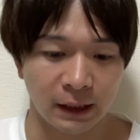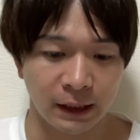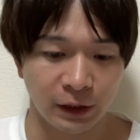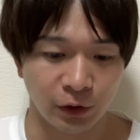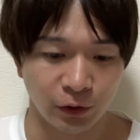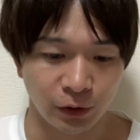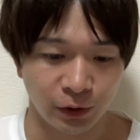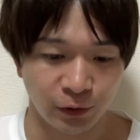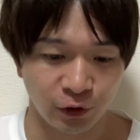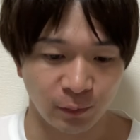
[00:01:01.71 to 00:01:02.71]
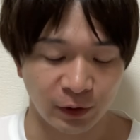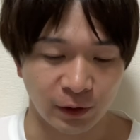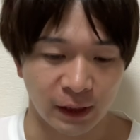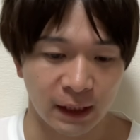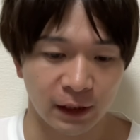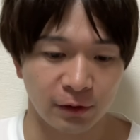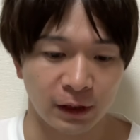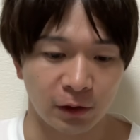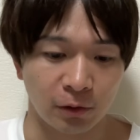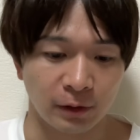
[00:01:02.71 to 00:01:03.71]
29秒79
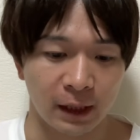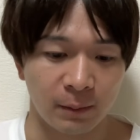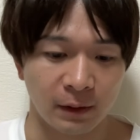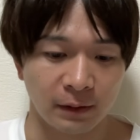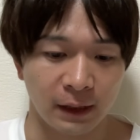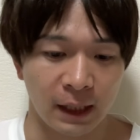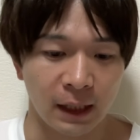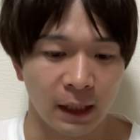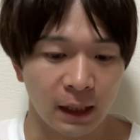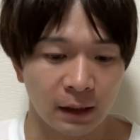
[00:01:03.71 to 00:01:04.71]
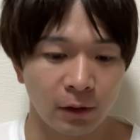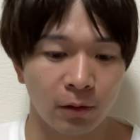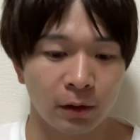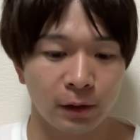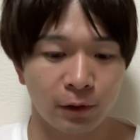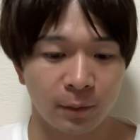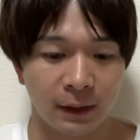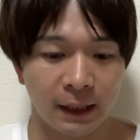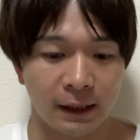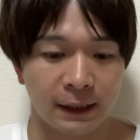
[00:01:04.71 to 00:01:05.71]
でございますね。日本記録
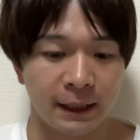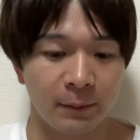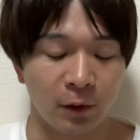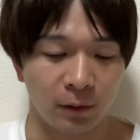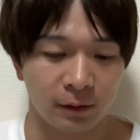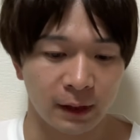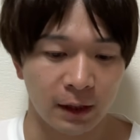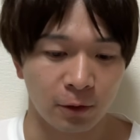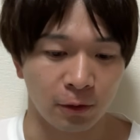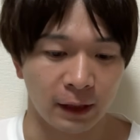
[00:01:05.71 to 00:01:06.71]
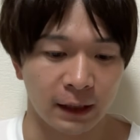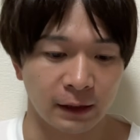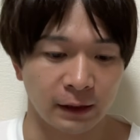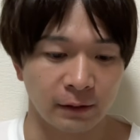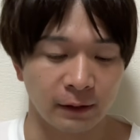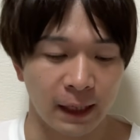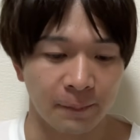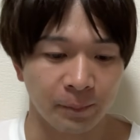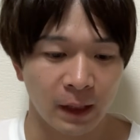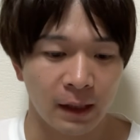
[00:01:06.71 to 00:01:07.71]
までは0.2秒。結構いい感じですね。